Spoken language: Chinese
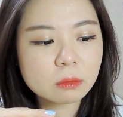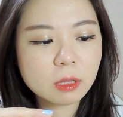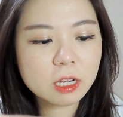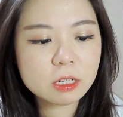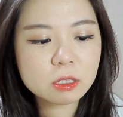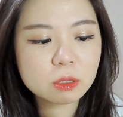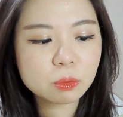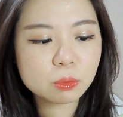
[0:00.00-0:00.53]

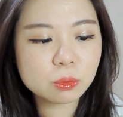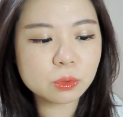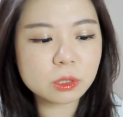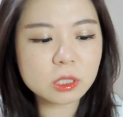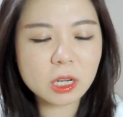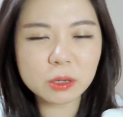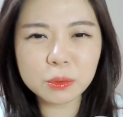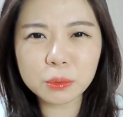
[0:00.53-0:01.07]
但是我觉得
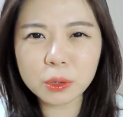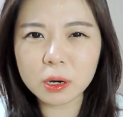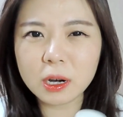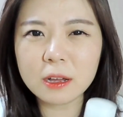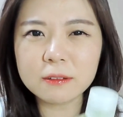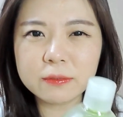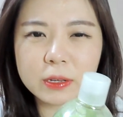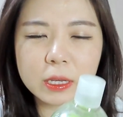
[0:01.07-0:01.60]
这样用有点
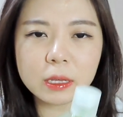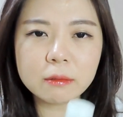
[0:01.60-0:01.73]
浪费，